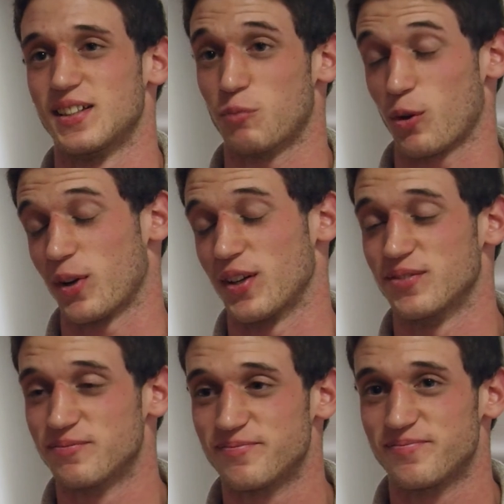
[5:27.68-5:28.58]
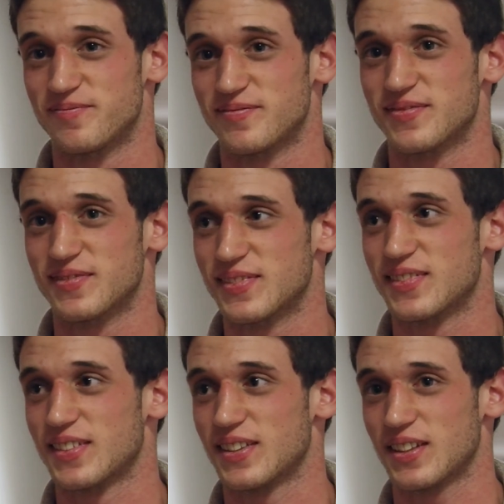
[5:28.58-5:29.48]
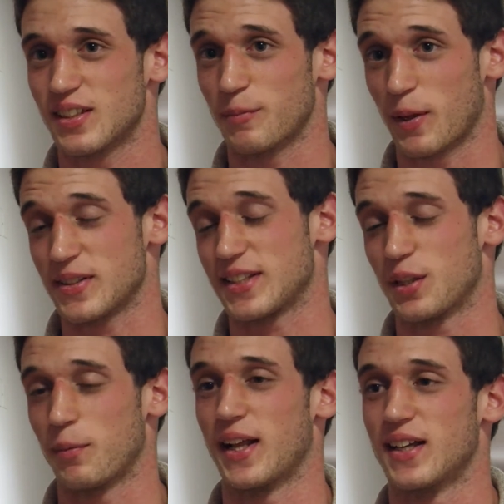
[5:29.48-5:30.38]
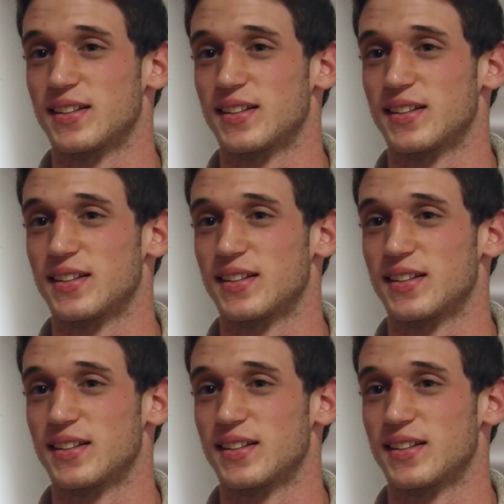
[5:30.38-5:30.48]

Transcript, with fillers: muy bueno. Me da bastante pena.